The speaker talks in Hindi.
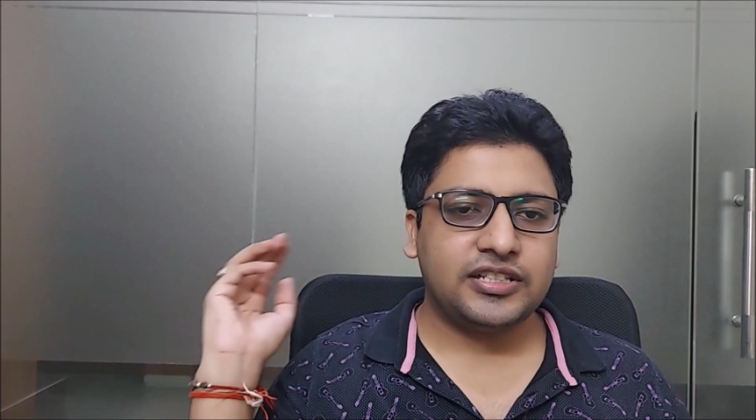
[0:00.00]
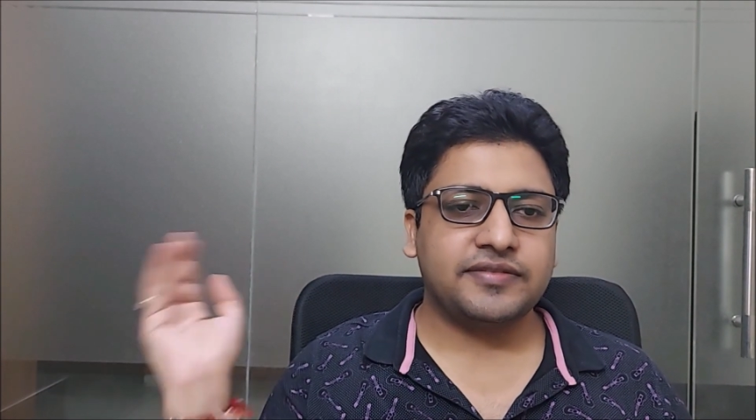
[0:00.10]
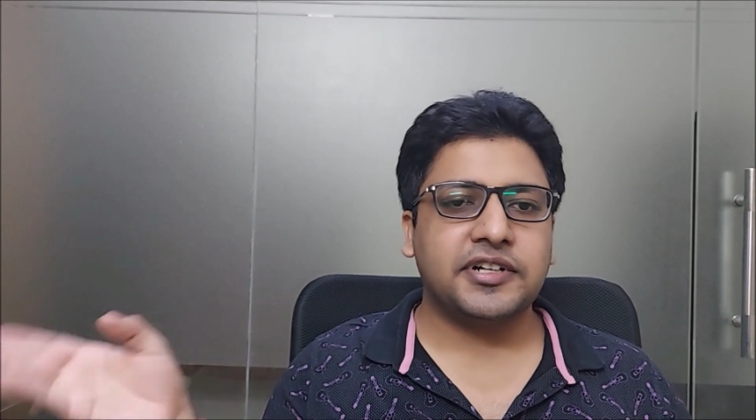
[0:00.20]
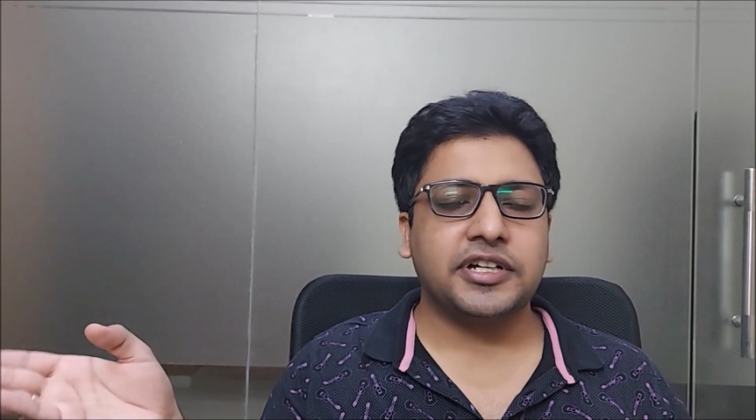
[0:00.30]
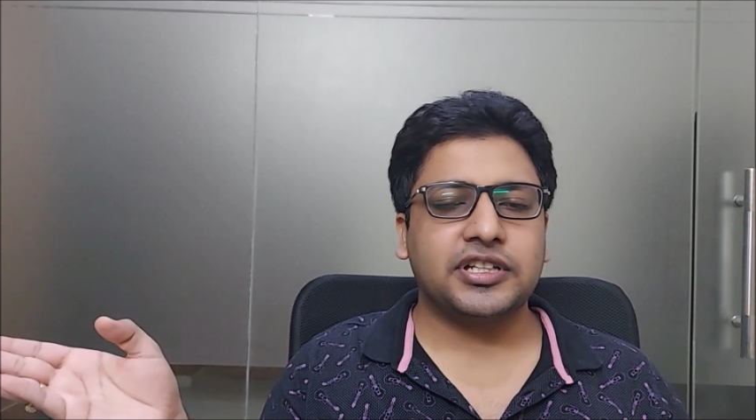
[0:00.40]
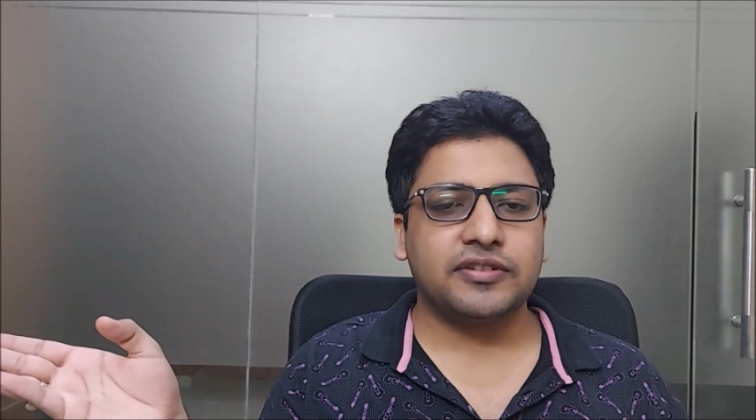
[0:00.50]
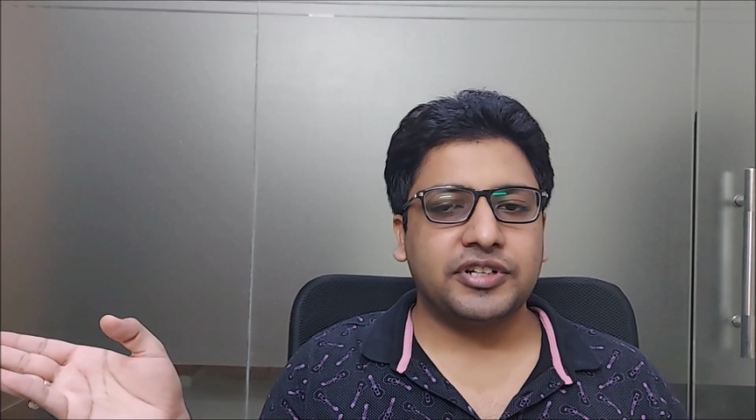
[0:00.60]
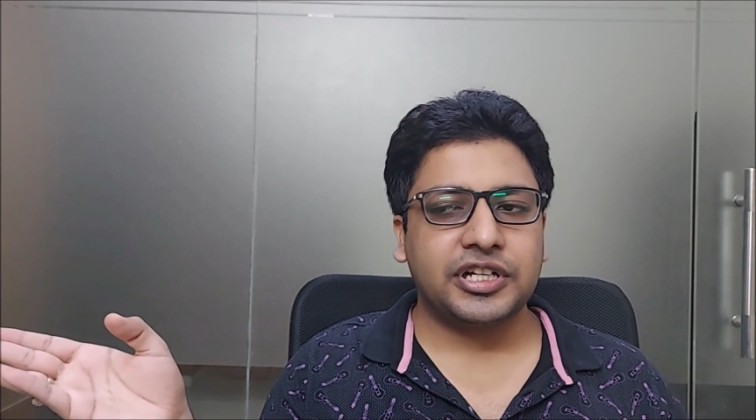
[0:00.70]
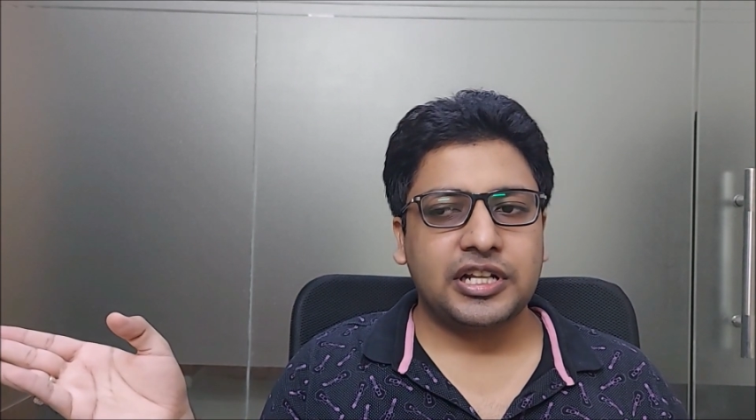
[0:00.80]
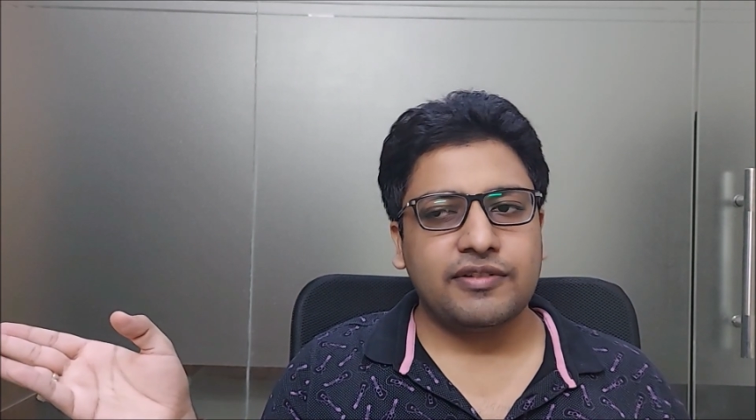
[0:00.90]
नजफगढ़ की
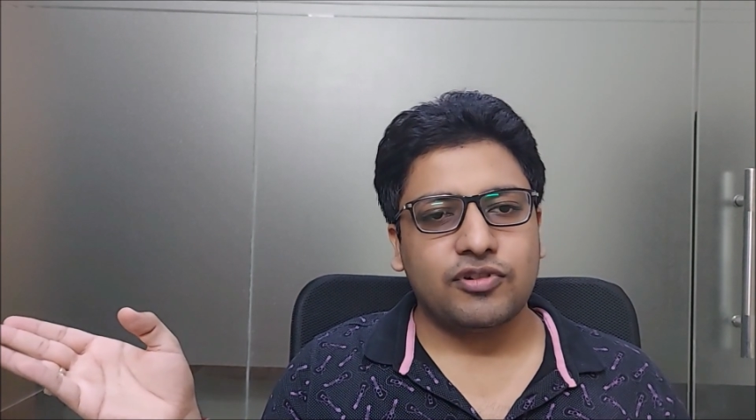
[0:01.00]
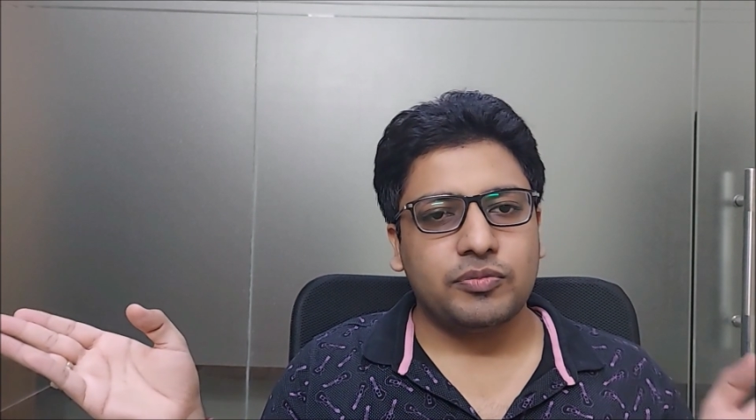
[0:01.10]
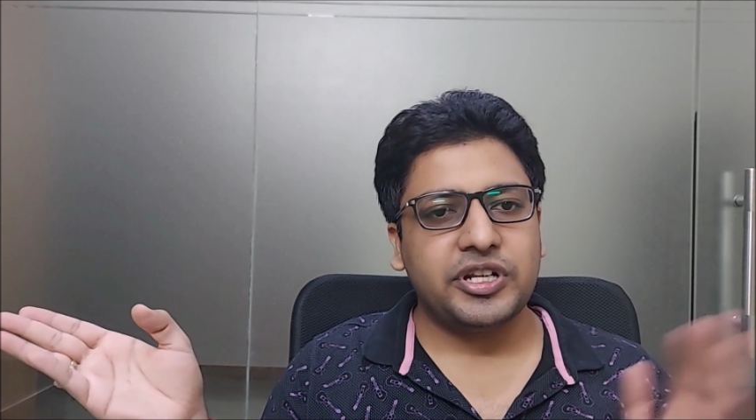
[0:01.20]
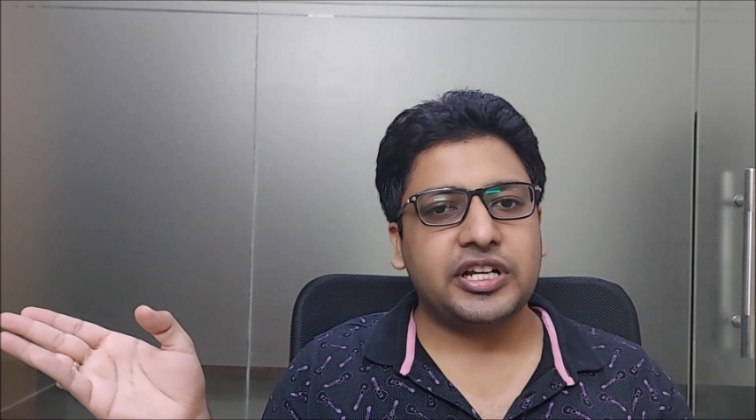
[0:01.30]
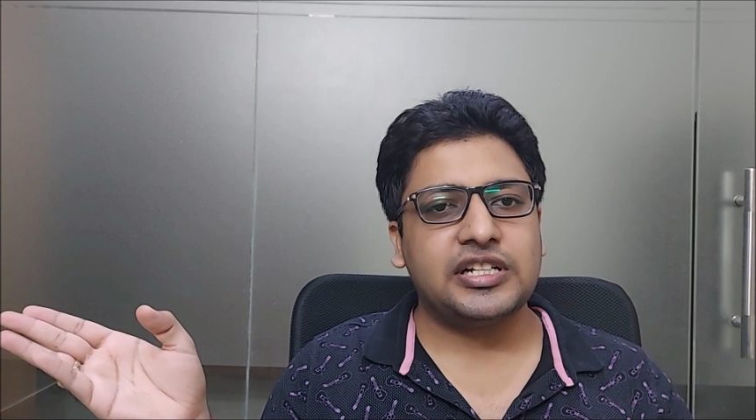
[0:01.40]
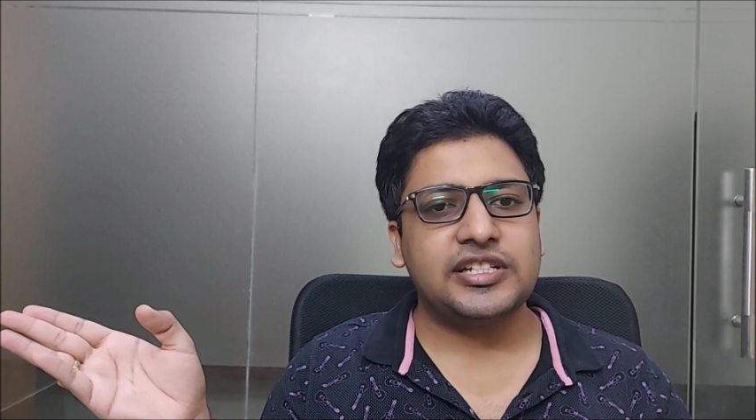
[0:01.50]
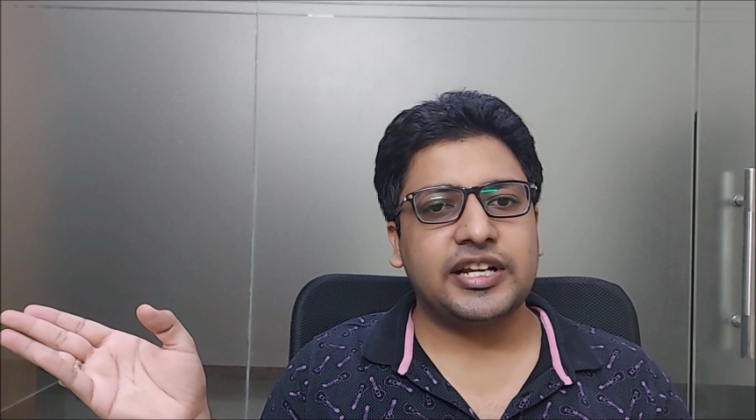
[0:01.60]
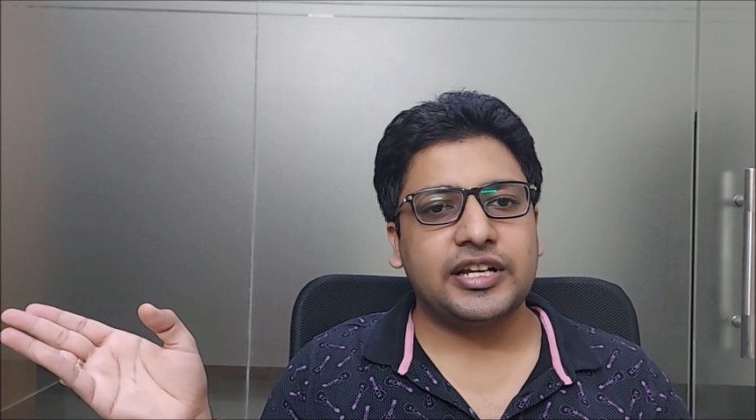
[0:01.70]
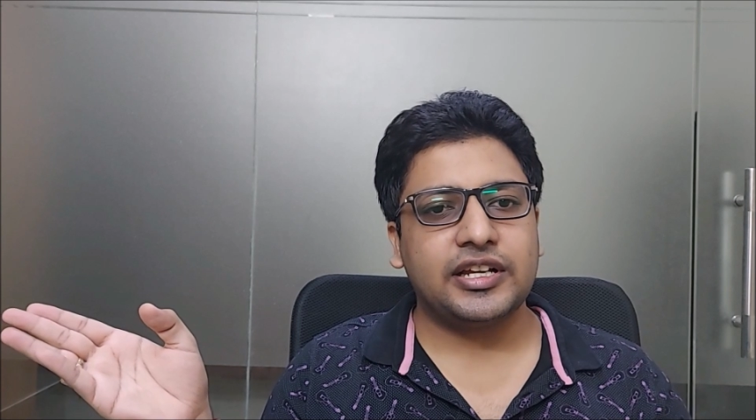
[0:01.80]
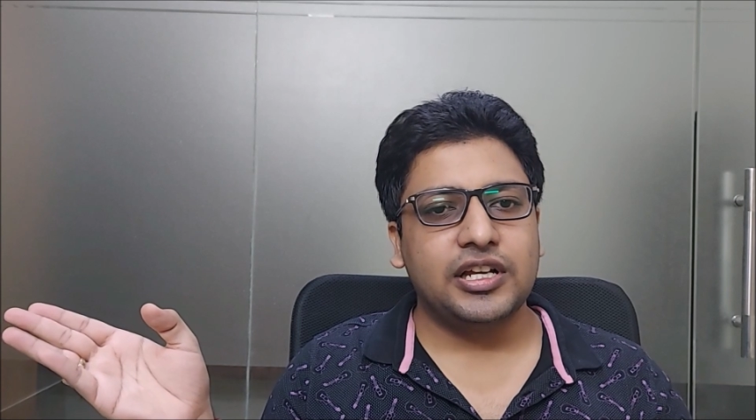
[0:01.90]
तरफ निकलना है वो भी निकल
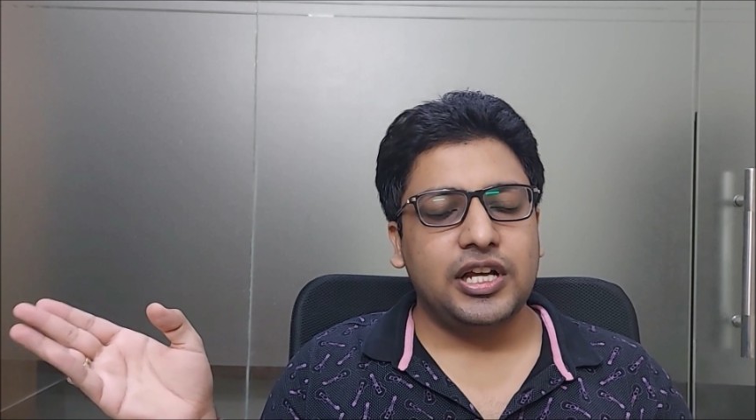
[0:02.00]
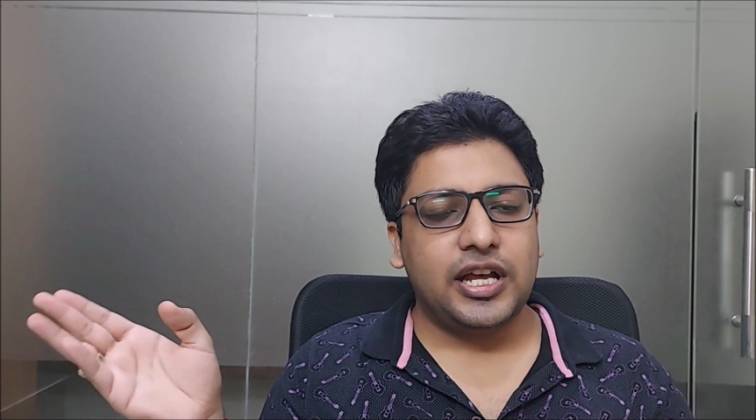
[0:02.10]
जाएंगे